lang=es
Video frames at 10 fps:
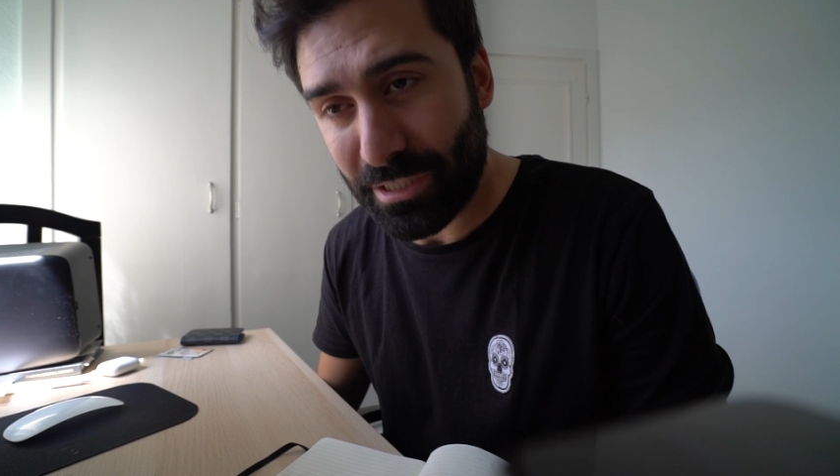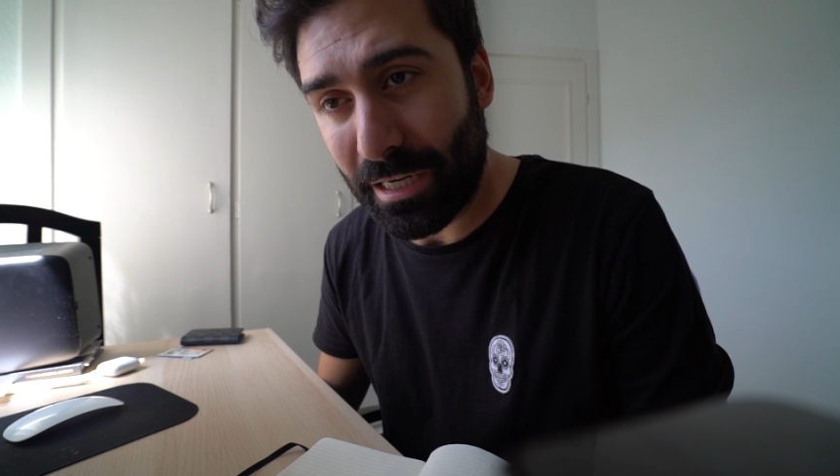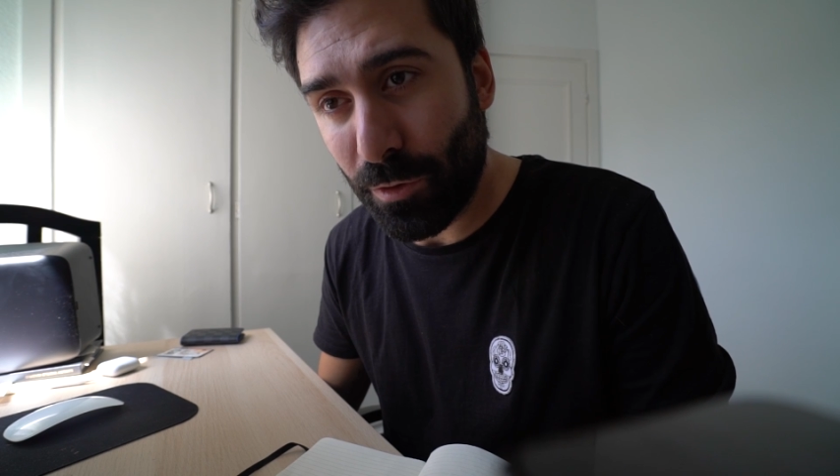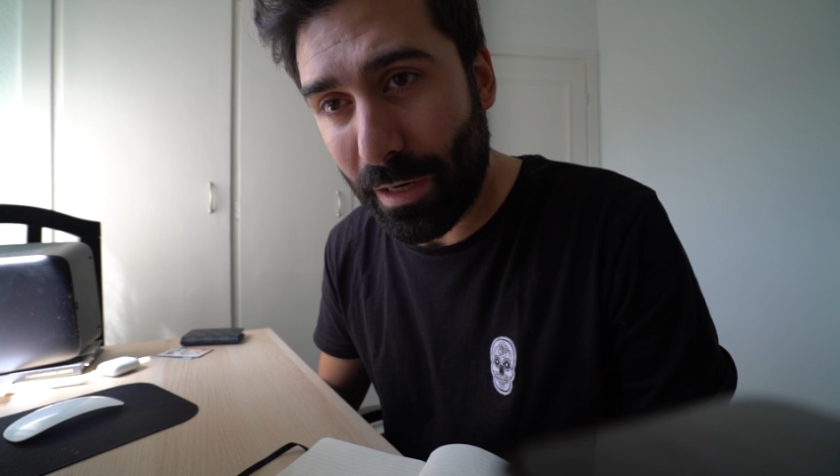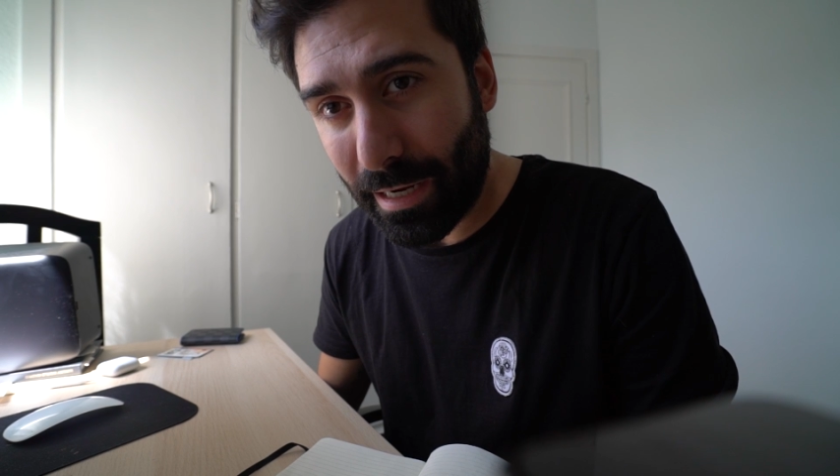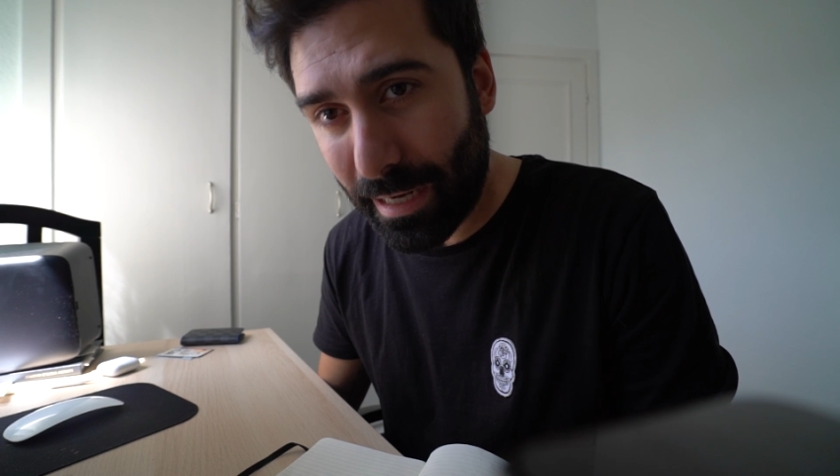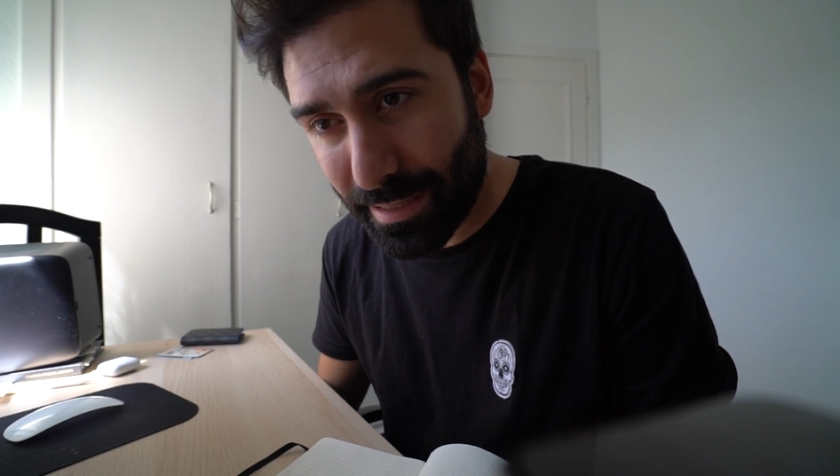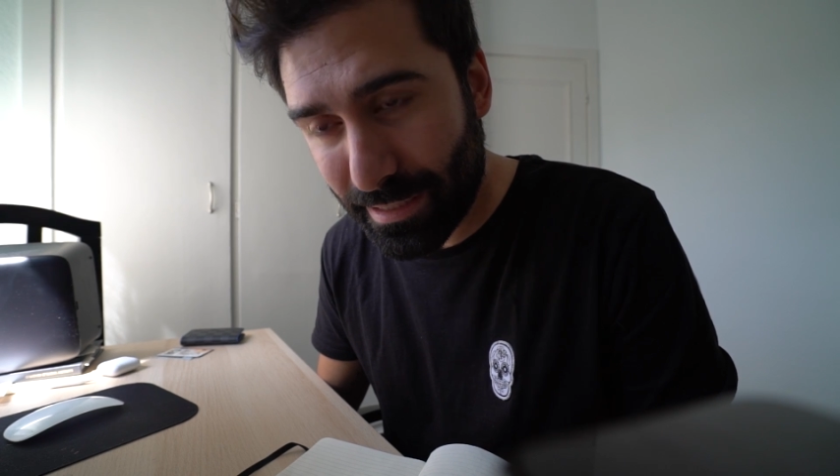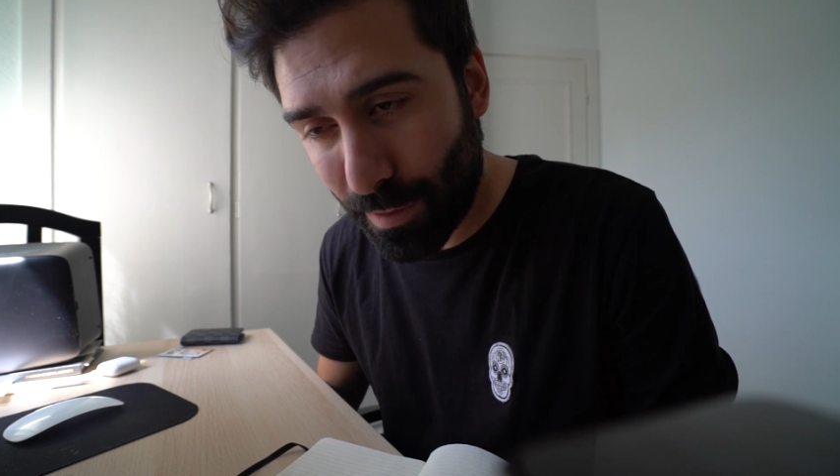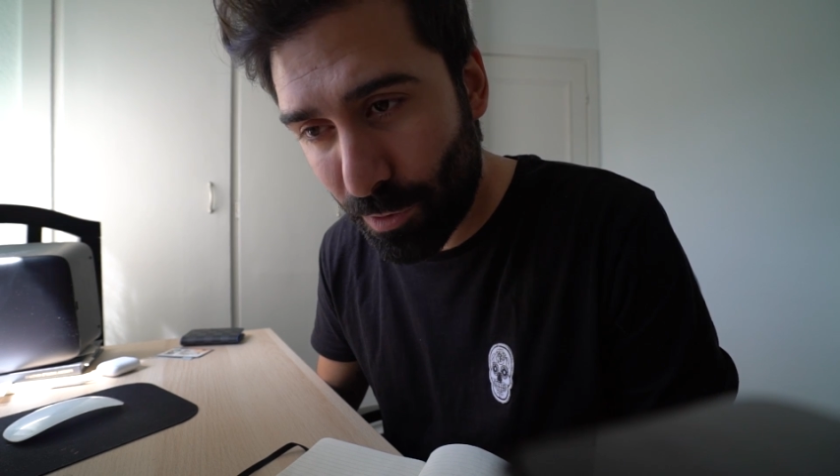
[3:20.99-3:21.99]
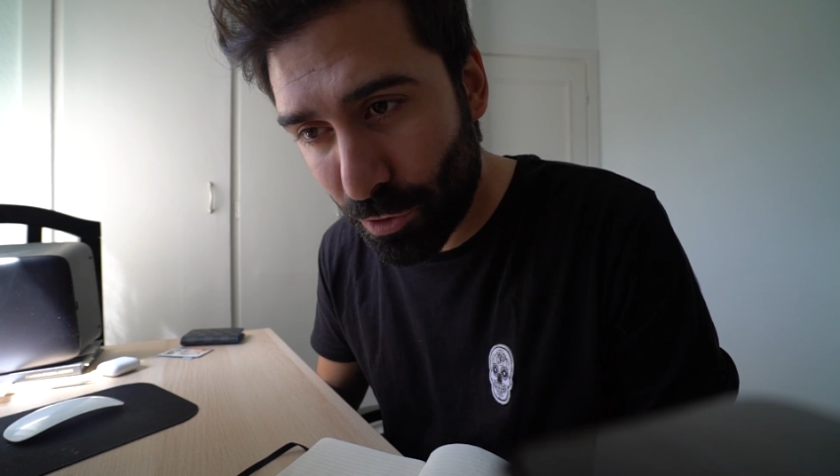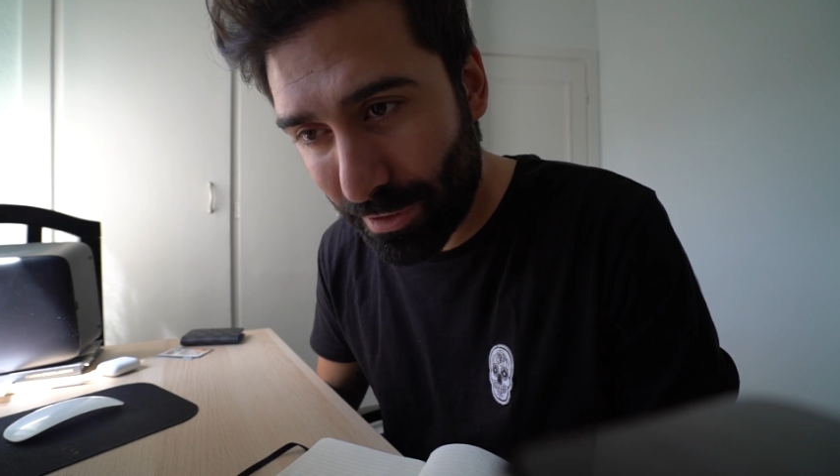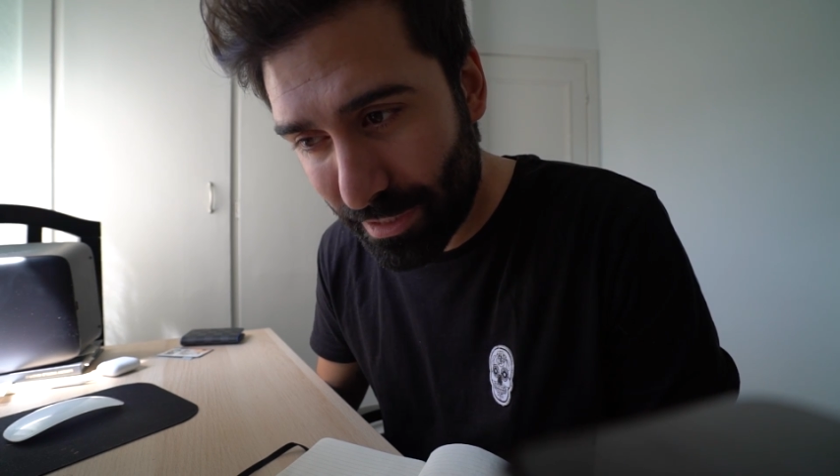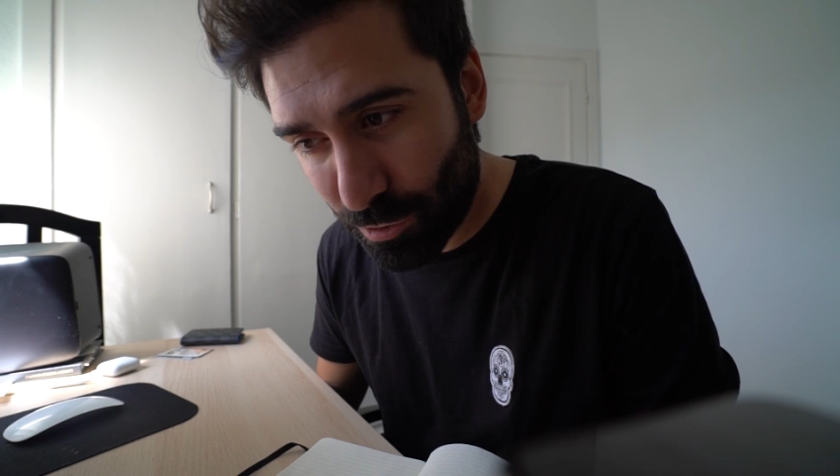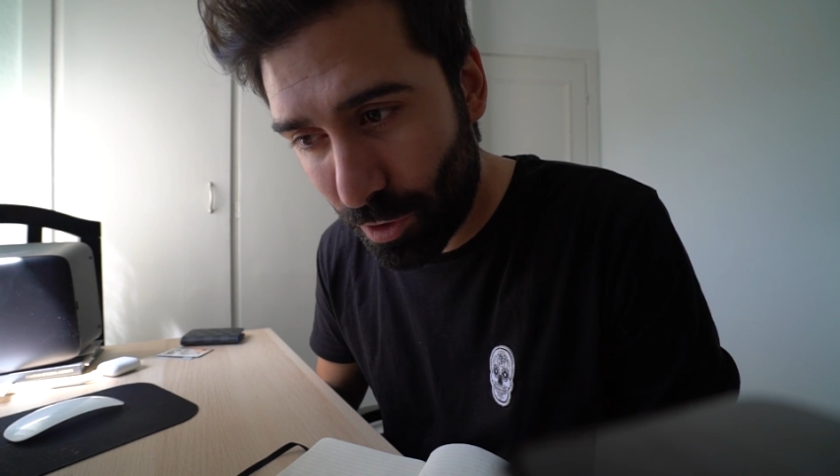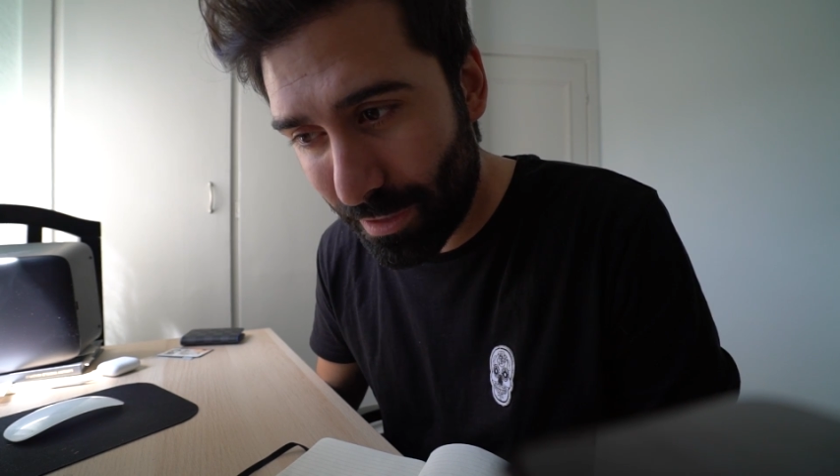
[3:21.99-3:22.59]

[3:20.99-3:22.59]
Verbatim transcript: saliendo a la calle está poniendo en riesgo